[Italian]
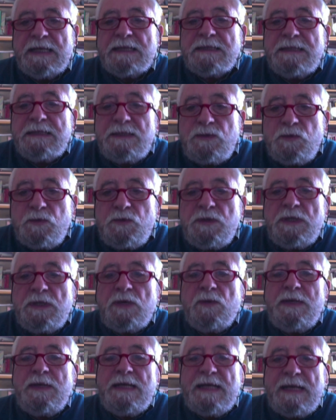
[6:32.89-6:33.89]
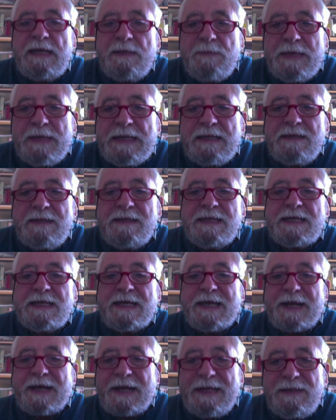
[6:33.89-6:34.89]
di tutti quegli elementi
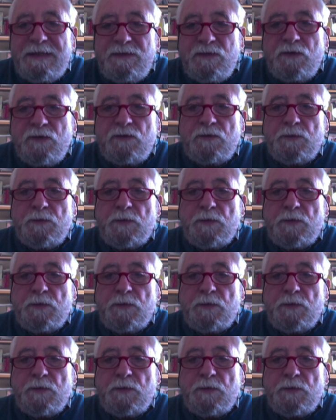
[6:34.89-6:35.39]
che rendono